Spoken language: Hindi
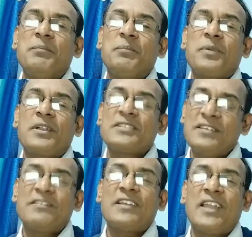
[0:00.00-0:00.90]

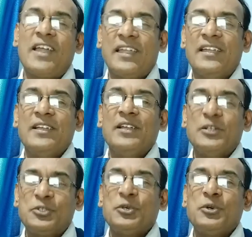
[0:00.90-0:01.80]
डिप्रेसिव कहलाएंगे
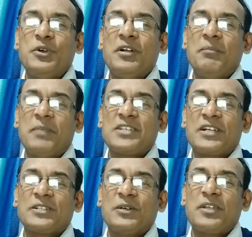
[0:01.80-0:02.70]
जो मैं
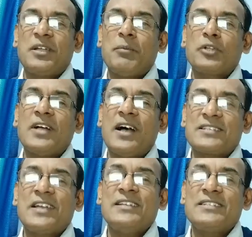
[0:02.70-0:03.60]
चाहता हूँ कि आप बहुत
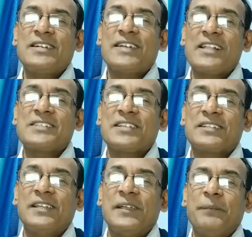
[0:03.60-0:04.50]
आसानी से टाल
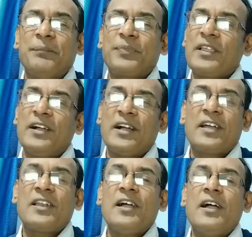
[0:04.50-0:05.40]
सकते हैं
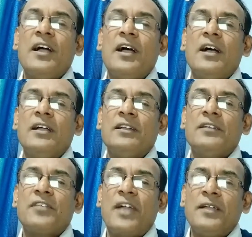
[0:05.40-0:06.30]
अगर
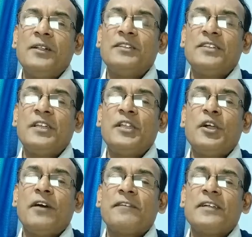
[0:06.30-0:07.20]
ट्रायंगल थियोरी
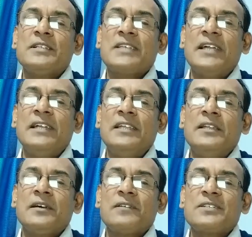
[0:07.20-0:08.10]
ऑफ एनजाइटी
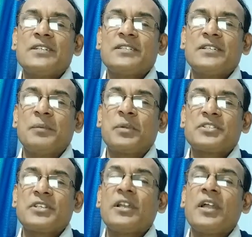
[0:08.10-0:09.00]
नर्वसनेस
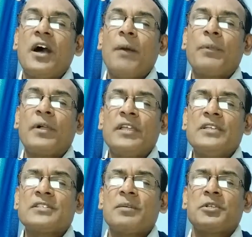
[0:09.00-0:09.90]
डिप्रेशन आपकी
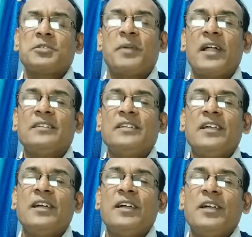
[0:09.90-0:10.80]
समझ बढ़ाती
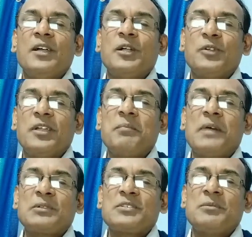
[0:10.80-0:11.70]
है तो एक
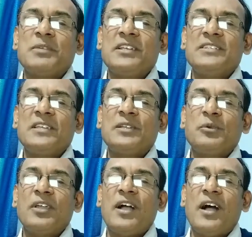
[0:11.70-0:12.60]
बात तो समझ लीजिए
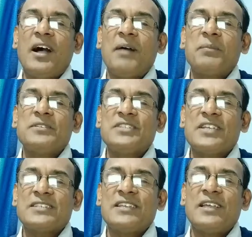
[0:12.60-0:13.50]
क्योंकि आप
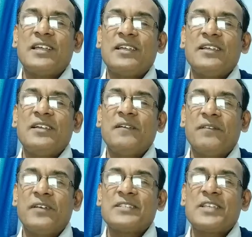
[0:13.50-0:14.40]
जैसे हैं
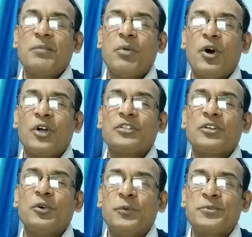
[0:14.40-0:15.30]
वैसे बहुत
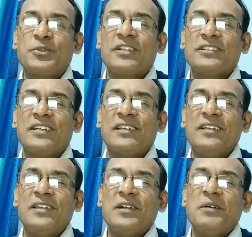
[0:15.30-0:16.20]
खूबसूरत हैं
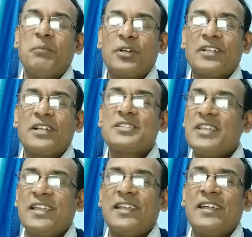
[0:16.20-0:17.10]
बहुत
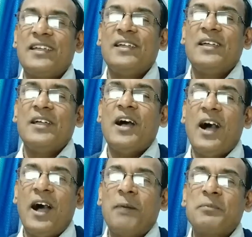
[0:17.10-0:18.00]
अच्छे हैं
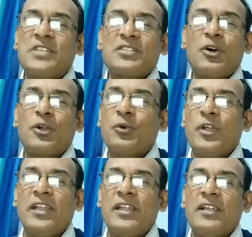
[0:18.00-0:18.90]
आप जैसा और
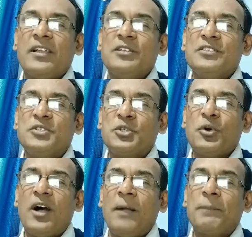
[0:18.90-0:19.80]
कोई नहीं है जो
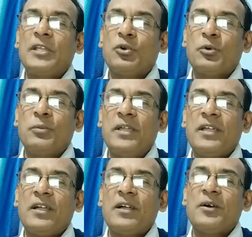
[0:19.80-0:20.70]
आपकी खूबी
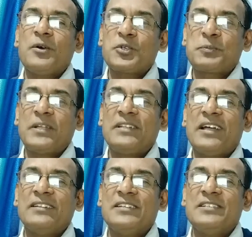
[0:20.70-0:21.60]
है उस पर
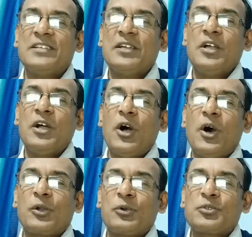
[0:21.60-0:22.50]
ध्यान दीजिए
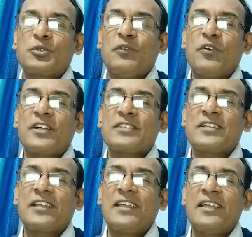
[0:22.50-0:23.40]
और उसको फोकस
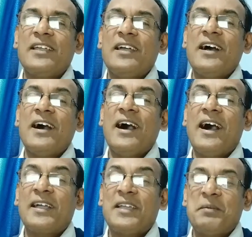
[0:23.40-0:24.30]
करके
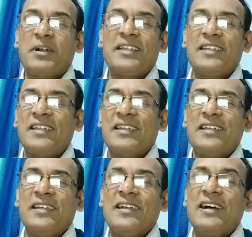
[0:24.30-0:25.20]
आगे बढ़िए
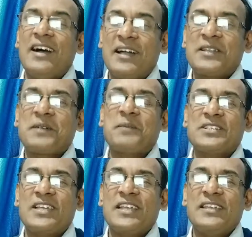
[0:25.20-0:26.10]
अटक मत
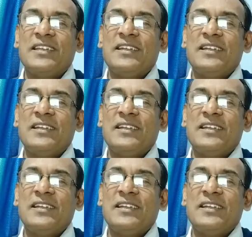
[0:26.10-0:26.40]
जाइए